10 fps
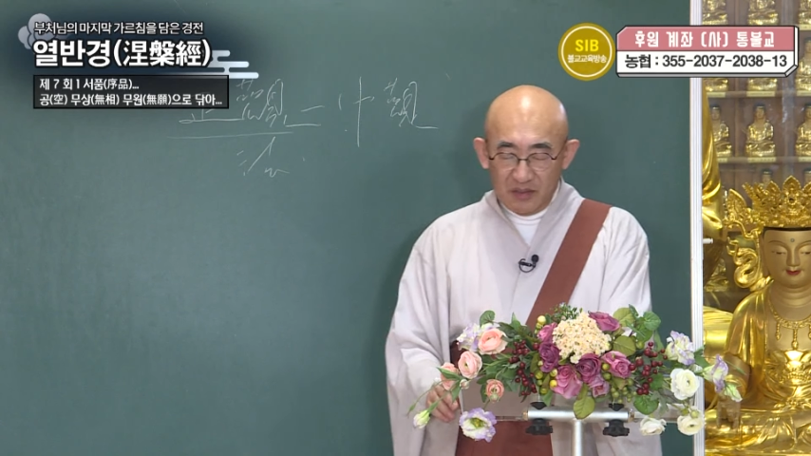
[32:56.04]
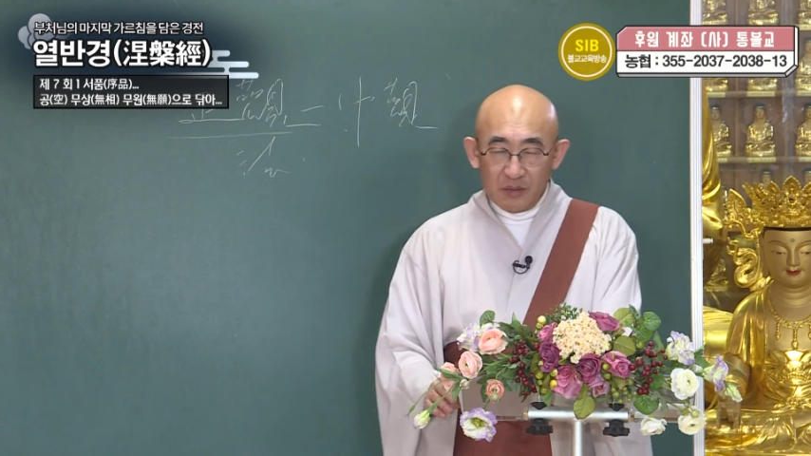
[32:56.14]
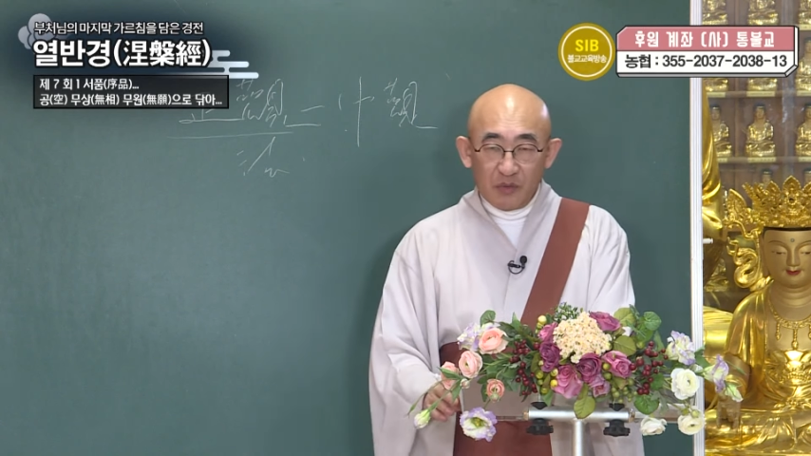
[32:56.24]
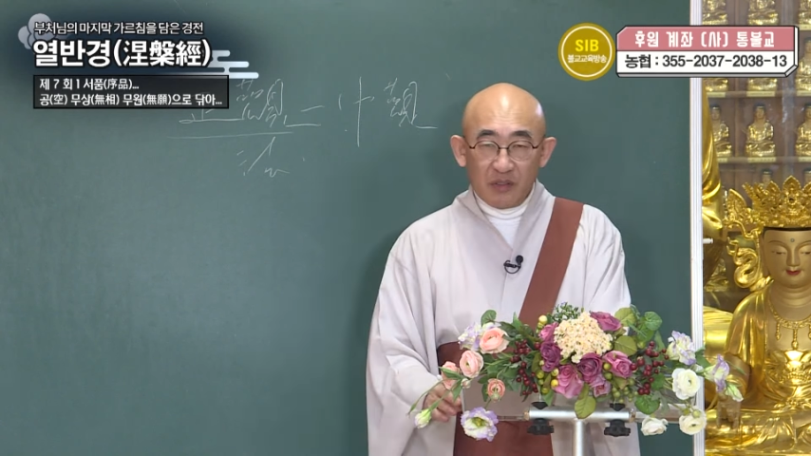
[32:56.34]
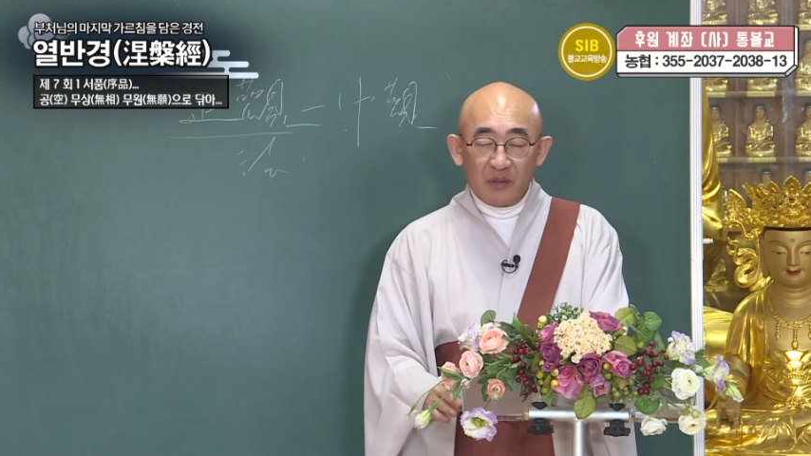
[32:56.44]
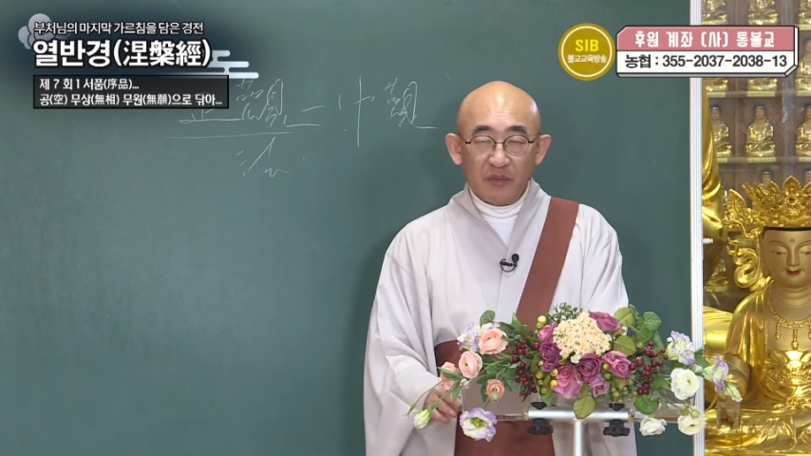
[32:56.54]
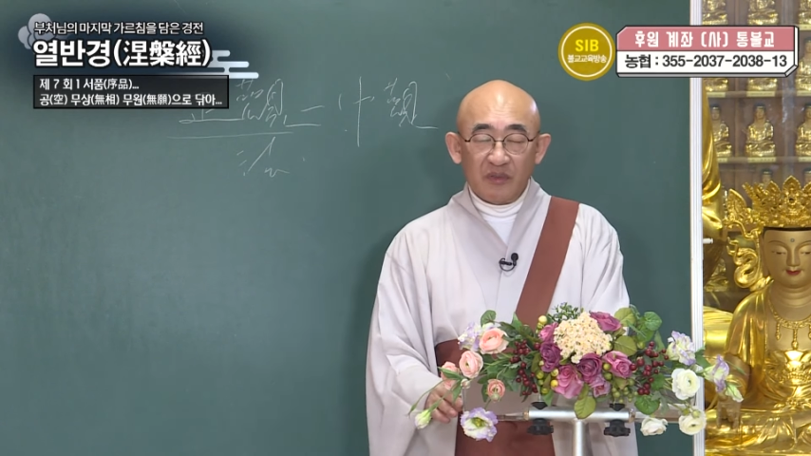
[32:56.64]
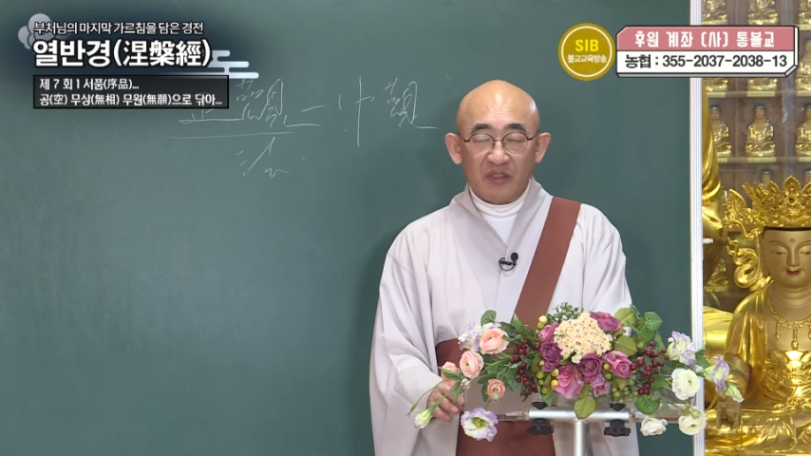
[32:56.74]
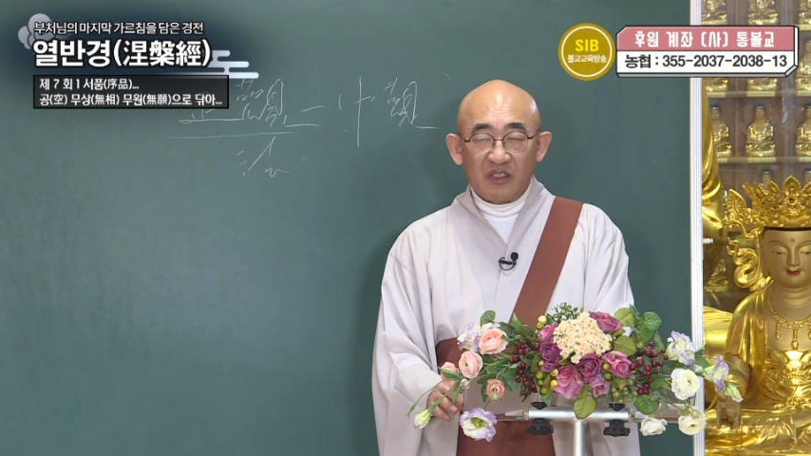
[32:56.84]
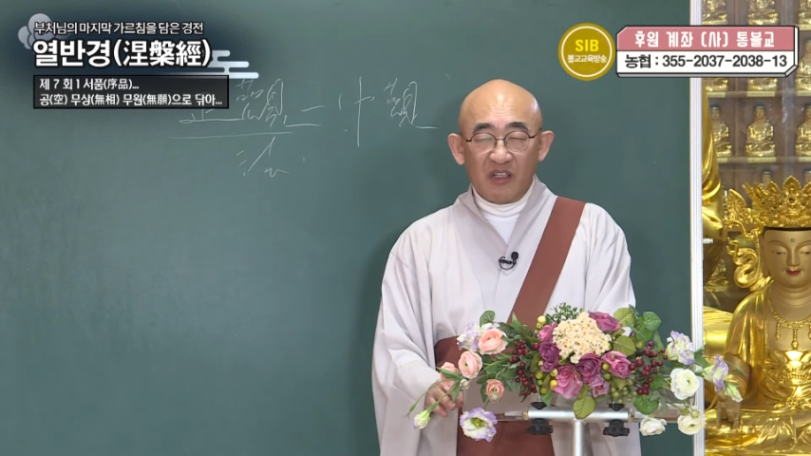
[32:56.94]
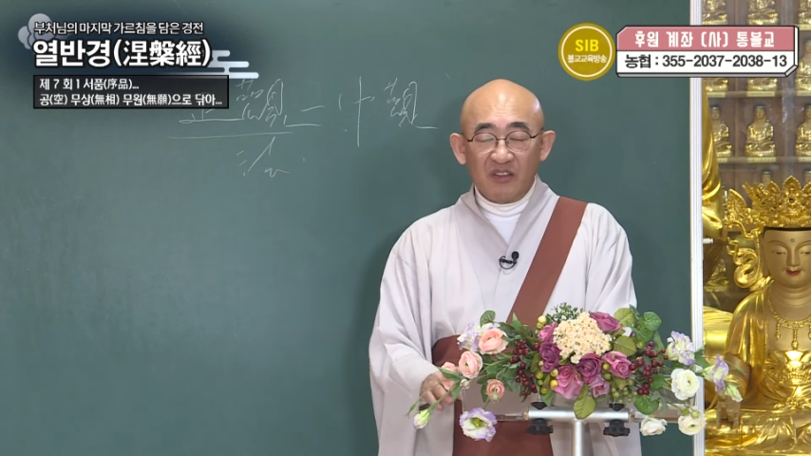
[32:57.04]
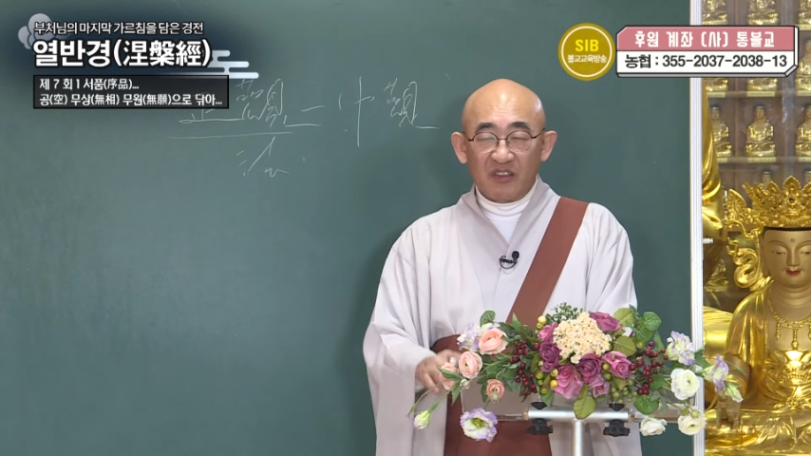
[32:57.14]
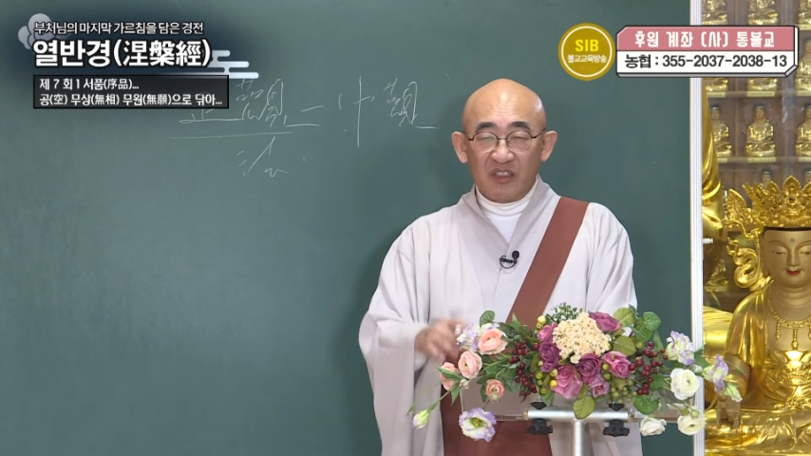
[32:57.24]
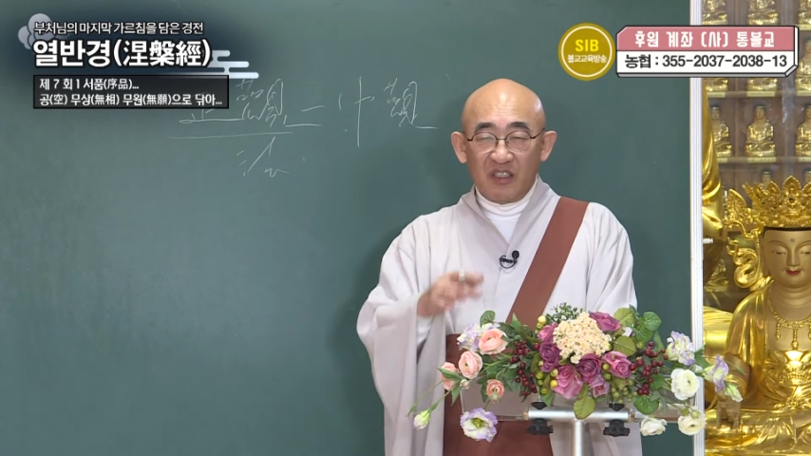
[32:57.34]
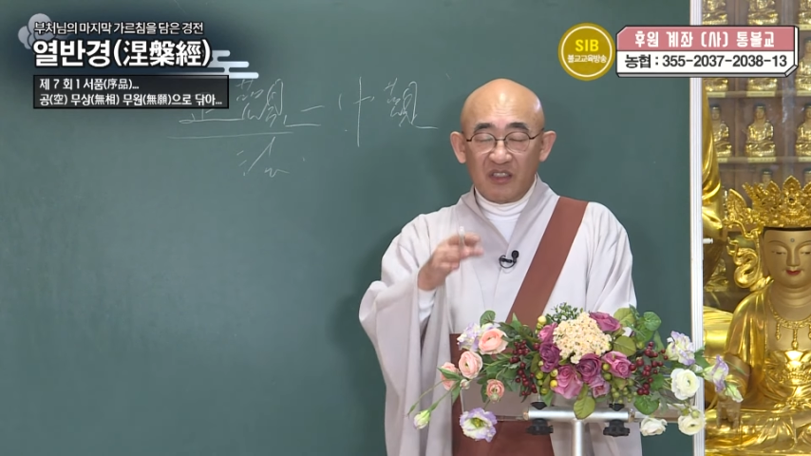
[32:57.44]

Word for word: 근데 뭐 여러분들은 경전에